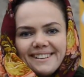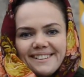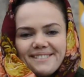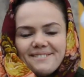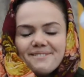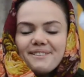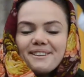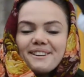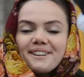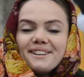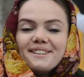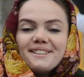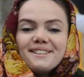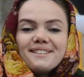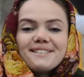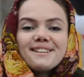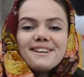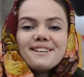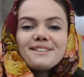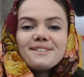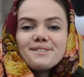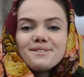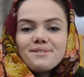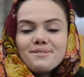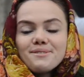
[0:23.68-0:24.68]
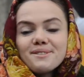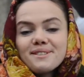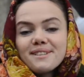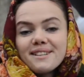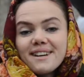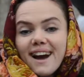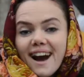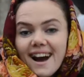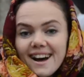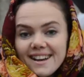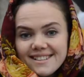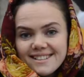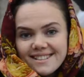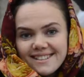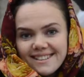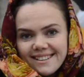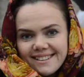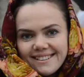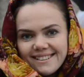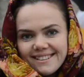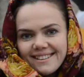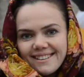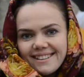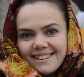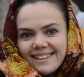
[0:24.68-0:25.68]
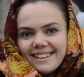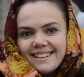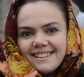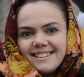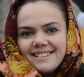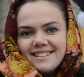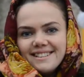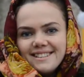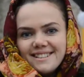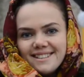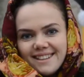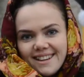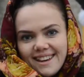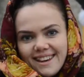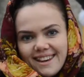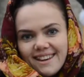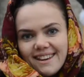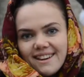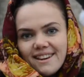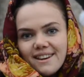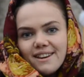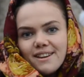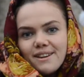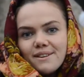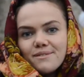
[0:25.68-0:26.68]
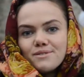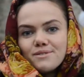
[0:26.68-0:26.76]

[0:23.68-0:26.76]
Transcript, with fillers: в организацию сказки для детей и